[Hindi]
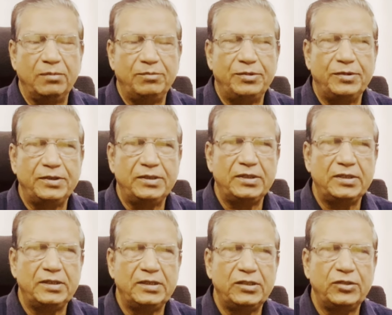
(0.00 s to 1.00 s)
आप
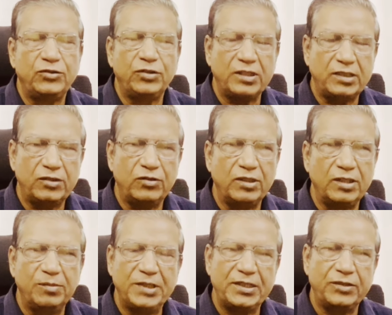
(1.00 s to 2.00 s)
स्वस्थ
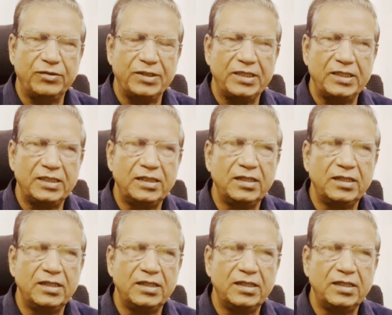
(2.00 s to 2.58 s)
होंगे मस्त होंगे